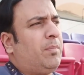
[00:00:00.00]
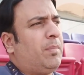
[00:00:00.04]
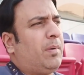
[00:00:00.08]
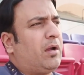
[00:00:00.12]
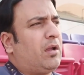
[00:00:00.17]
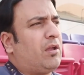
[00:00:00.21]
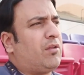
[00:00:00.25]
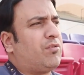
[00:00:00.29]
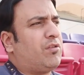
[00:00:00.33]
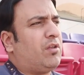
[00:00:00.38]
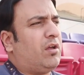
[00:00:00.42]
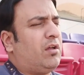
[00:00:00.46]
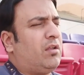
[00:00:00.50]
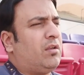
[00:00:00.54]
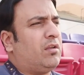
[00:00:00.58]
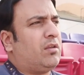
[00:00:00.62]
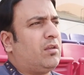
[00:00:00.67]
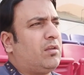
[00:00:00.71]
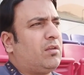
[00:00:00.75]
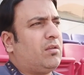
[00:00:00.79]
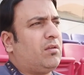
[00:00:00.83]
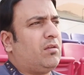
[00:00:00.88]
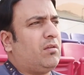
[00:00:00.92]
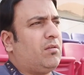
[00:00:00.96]
पाकिस्तान
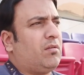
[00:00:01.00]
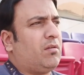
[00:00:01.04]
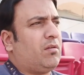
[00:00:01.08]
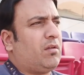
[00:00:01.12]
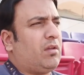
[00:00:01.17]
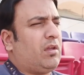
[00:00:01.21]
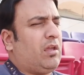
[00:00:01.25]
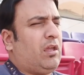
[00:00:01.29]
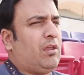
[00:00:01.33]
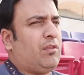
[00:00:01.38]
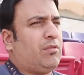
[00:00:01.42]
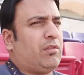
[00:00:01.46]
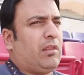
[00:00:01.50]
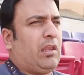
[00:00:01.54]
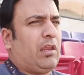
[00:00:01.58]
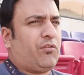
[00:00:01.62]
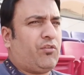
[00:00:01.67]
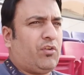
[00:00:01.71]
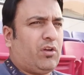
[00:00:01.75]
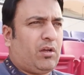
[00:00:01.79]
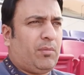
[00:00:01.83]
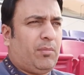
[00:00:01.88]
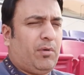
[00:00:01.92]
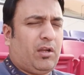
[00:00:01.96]
की
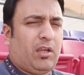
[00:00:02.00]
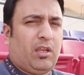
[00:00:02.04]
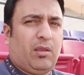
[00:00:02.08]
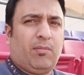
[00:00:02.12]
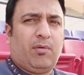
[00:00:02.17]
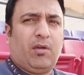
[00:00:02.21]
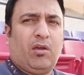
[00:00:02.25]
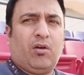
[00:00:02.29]
सिलेक्शन कमेटी